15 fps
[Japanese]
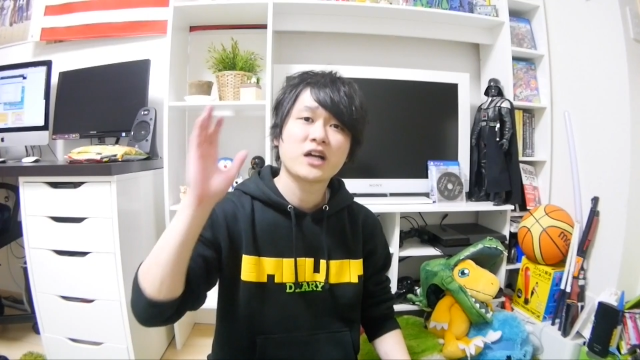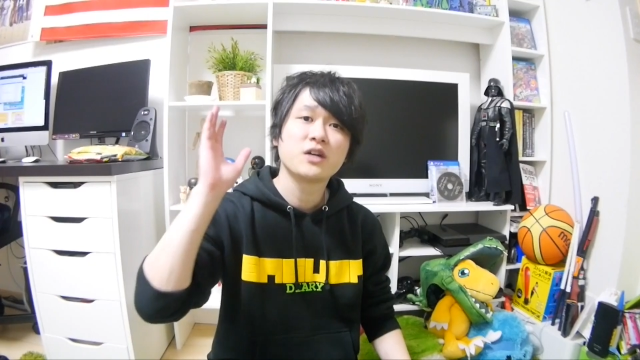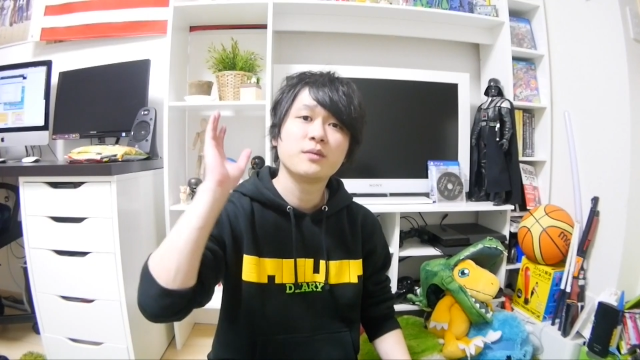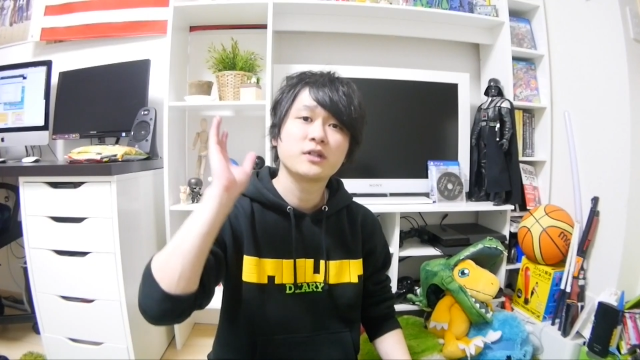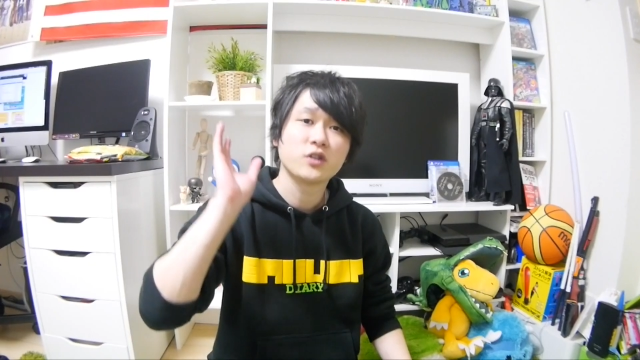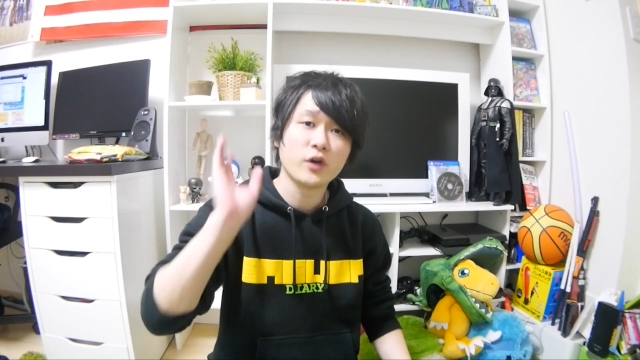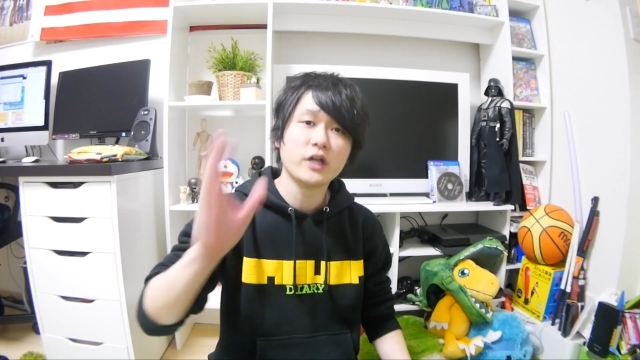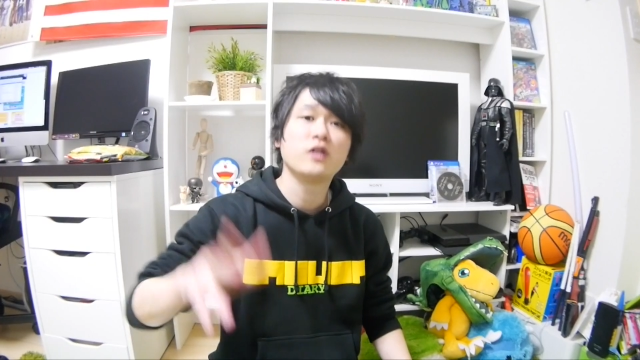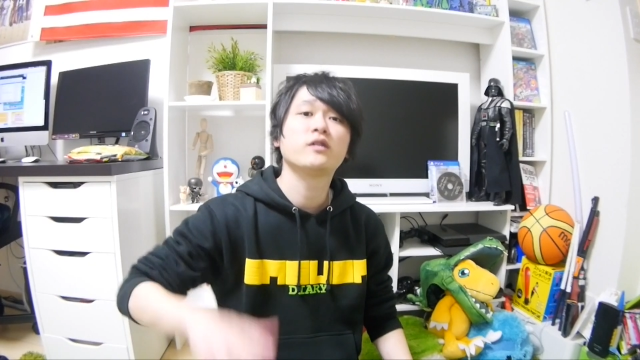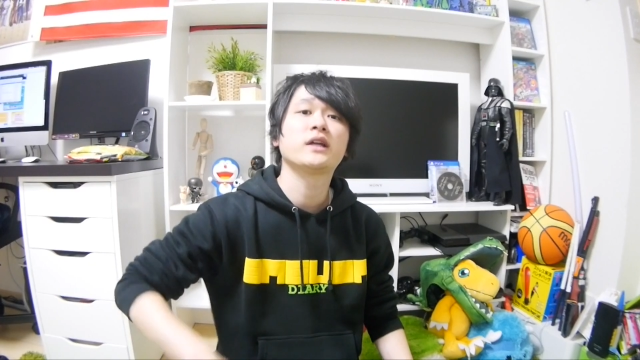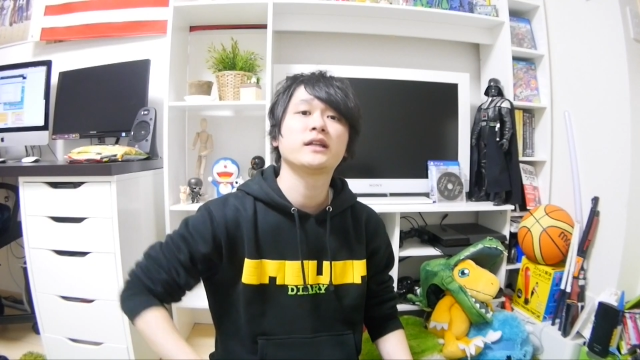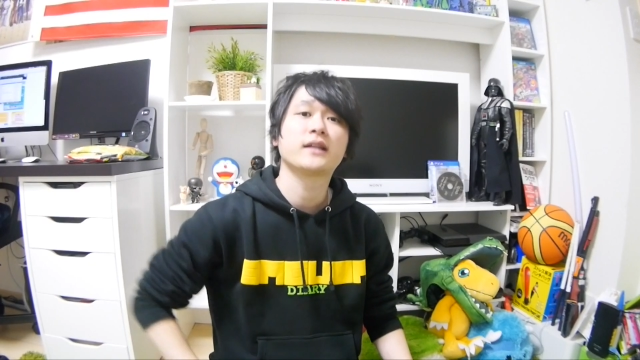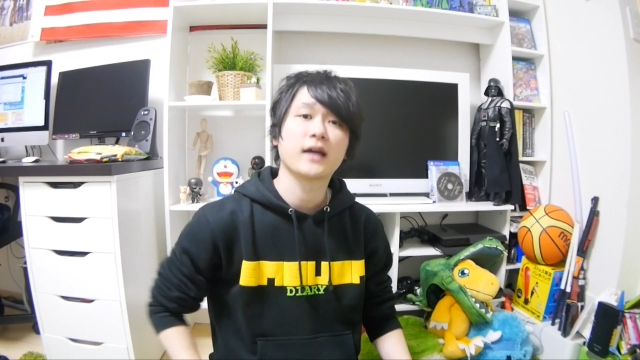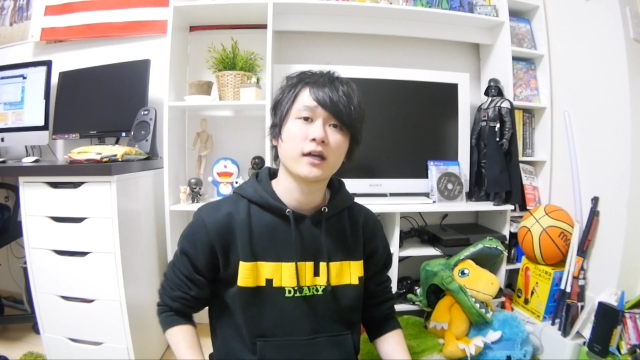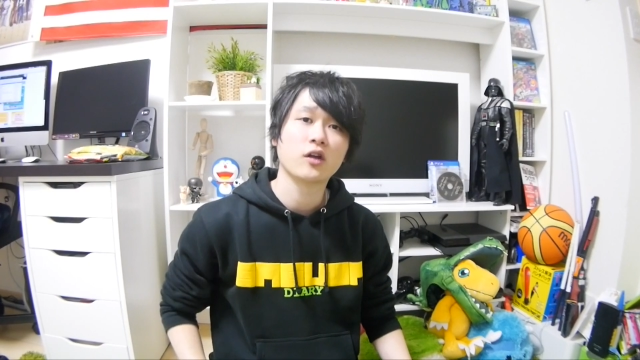MacBook の色
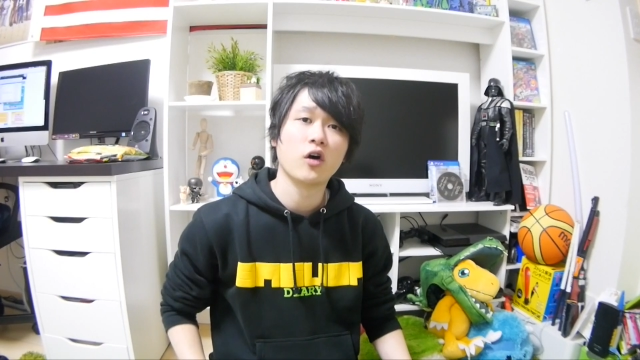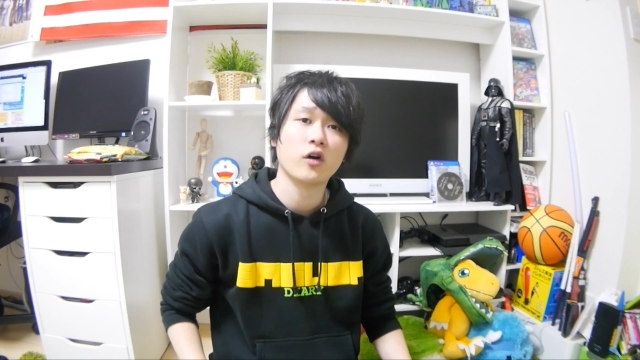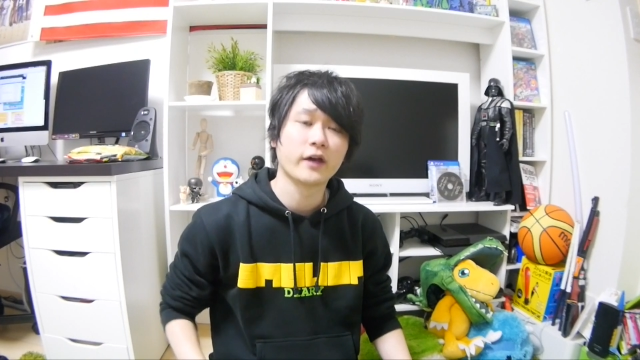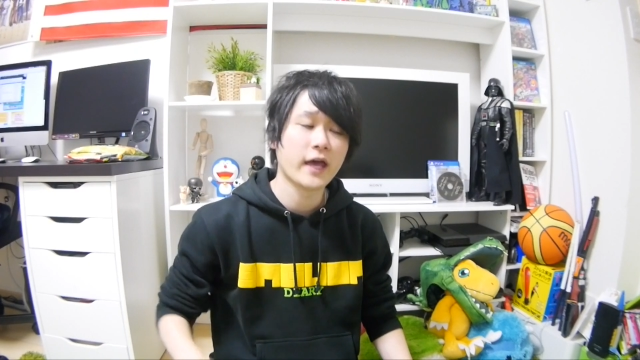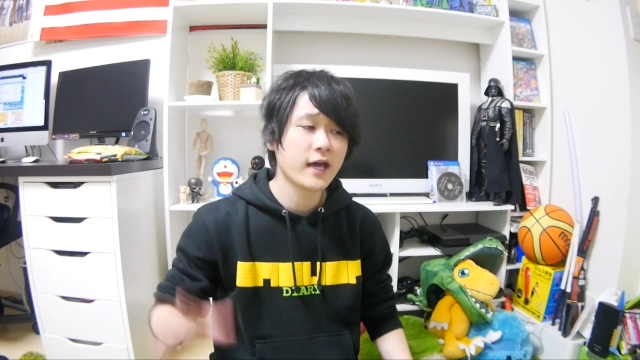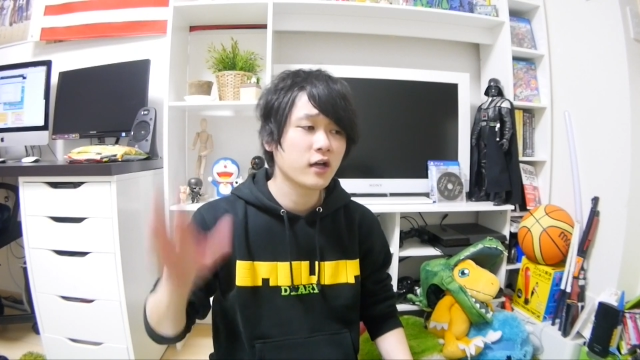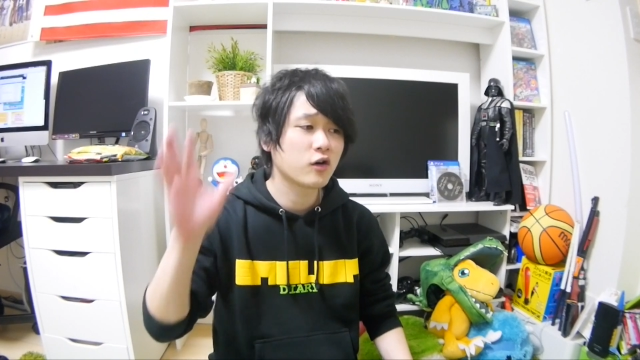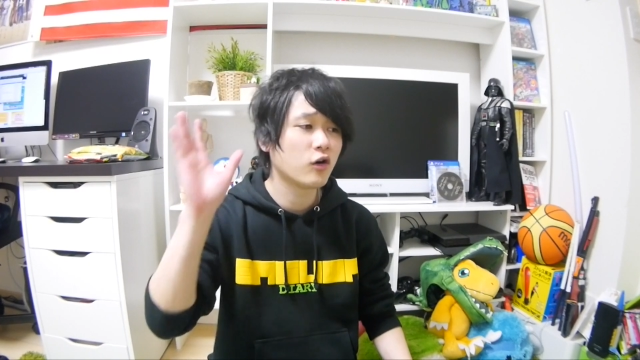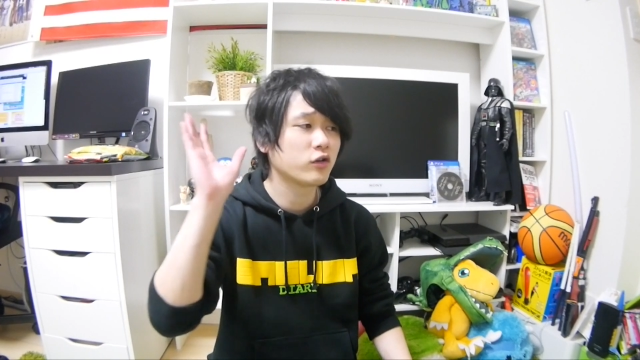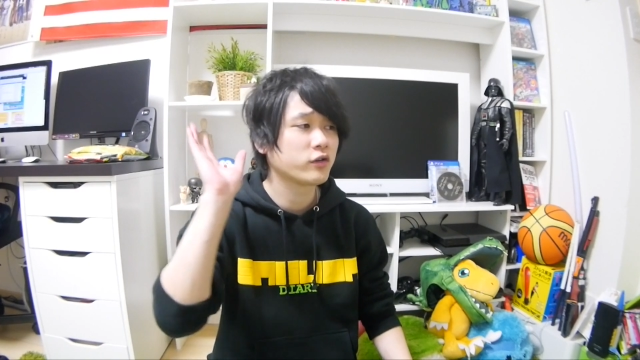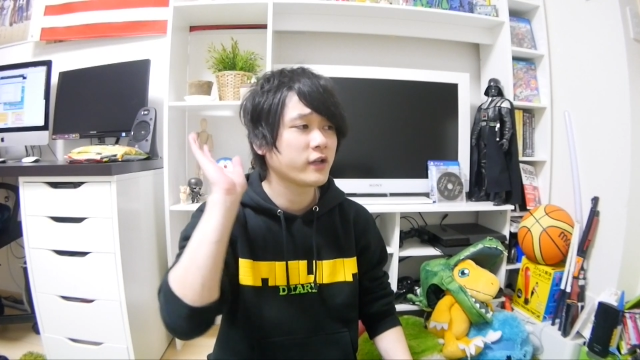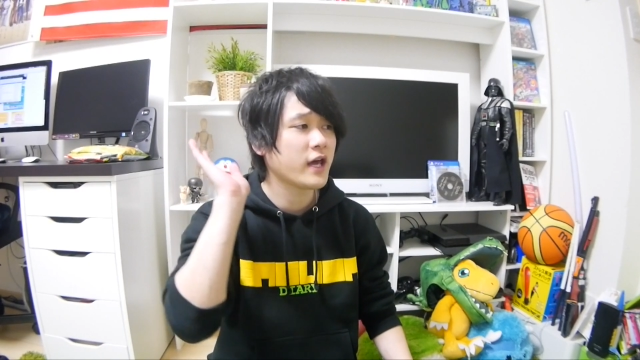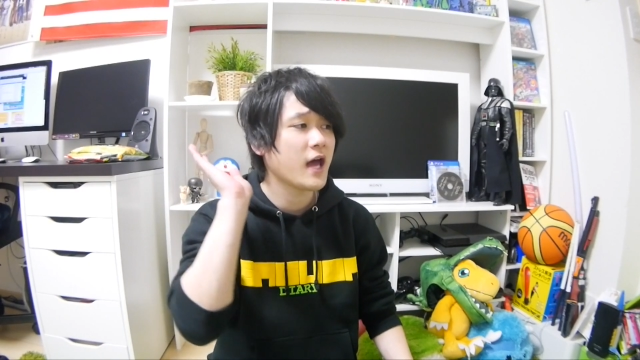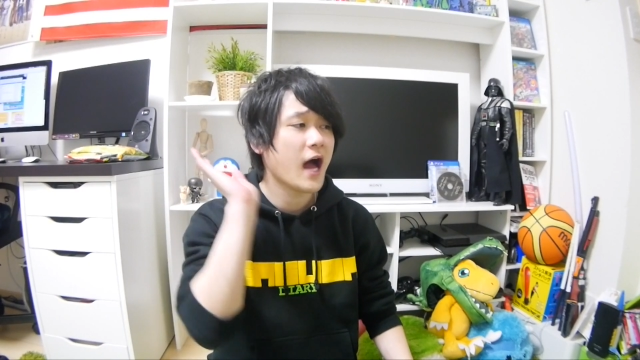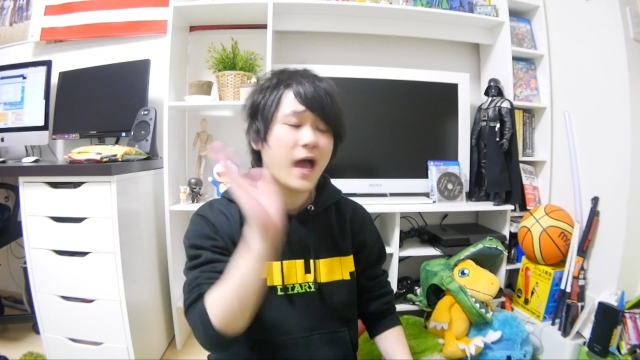なんだけど現
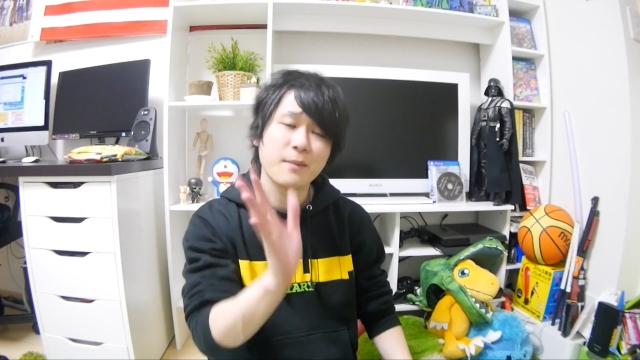行のね